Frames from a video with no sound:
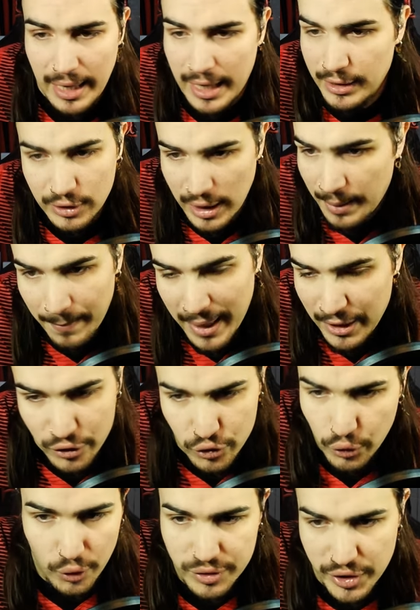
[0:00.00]
a, a
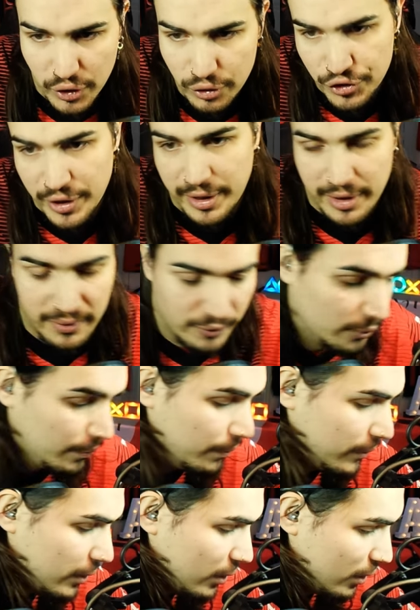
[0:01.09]
maggio così non ci arrivo.
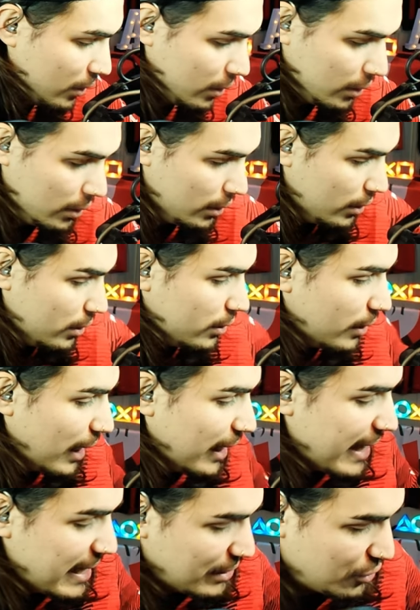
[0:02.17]

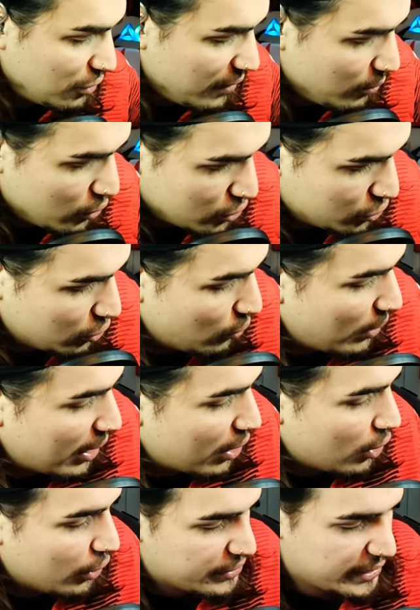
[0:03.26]
Adesso vi mostro una
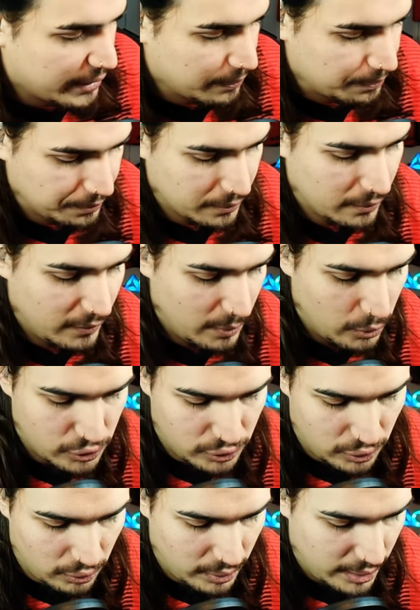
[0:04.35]
cosa. Vi
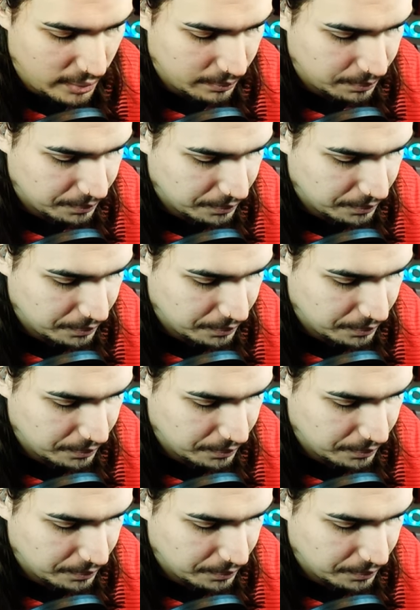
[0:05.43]
mostro una...